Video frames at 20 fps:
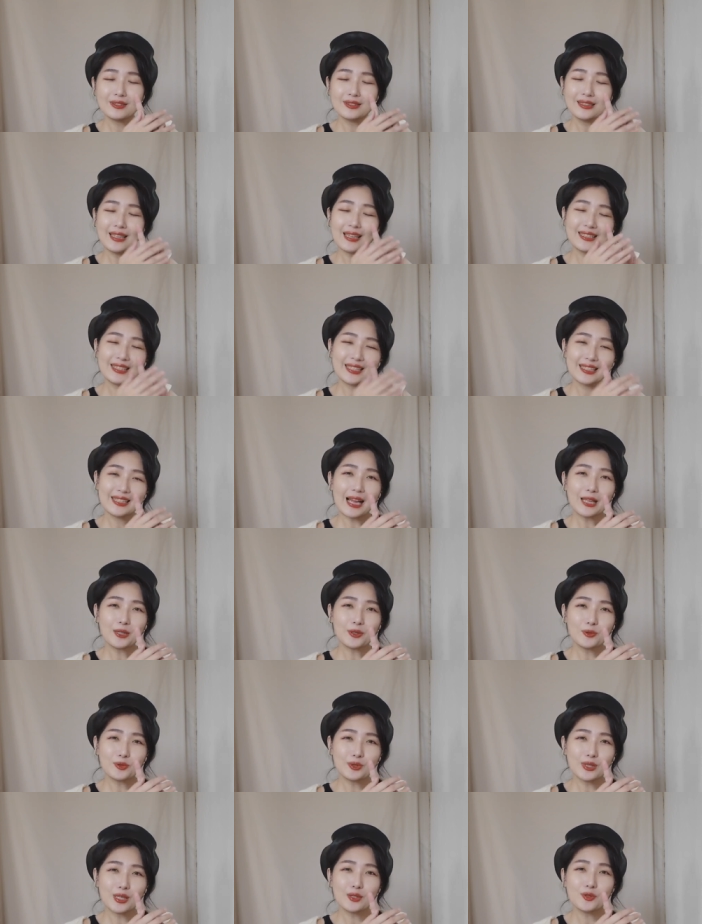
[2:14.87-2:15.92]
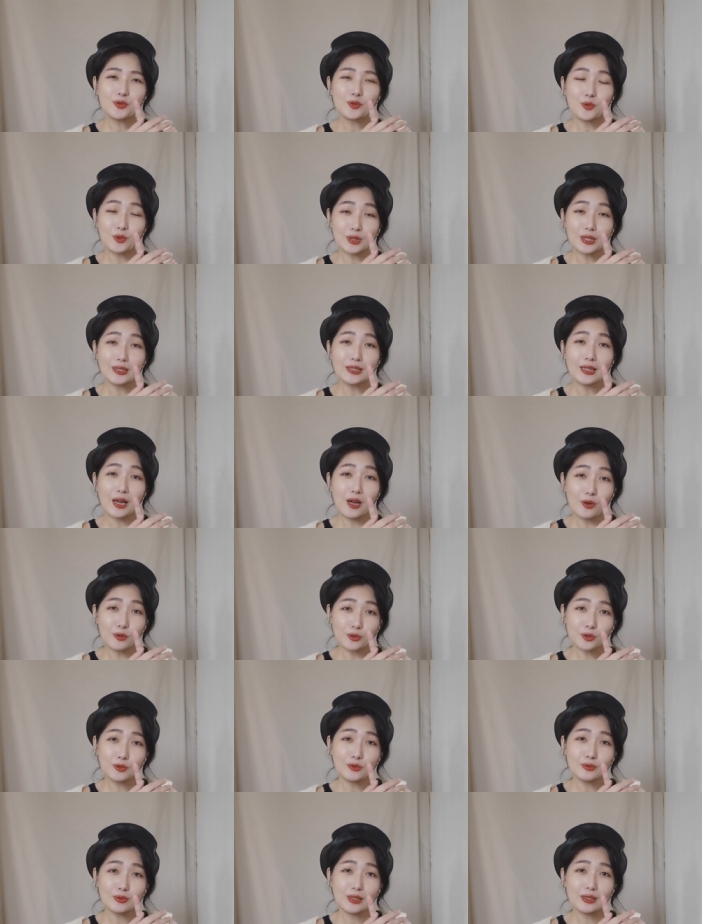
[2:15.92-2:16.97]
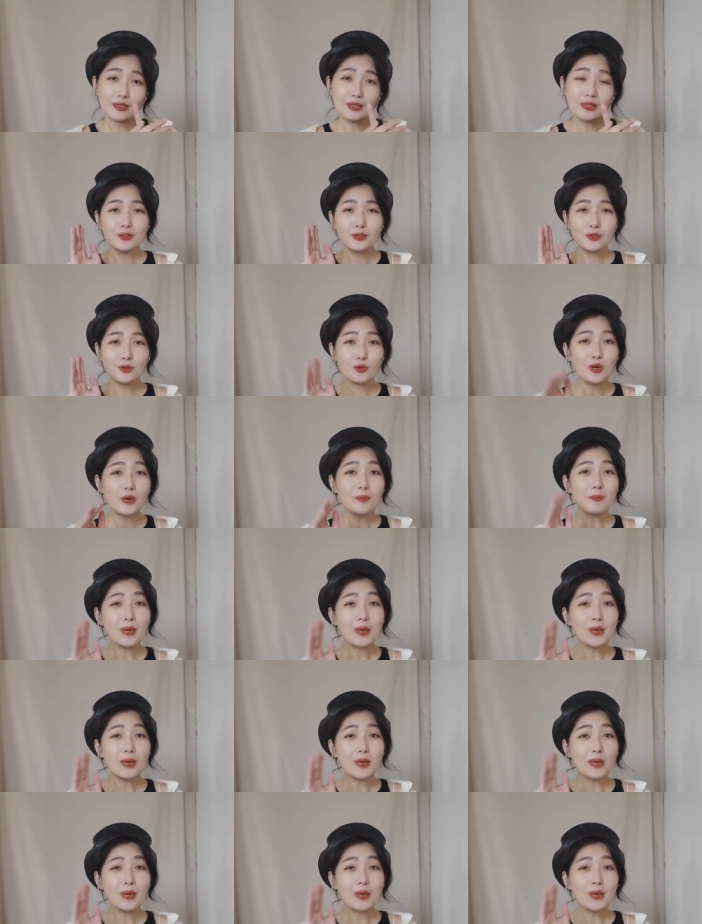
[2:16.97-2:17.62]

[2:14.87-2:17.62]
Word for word: 那其他图层锁定的好处呢，除了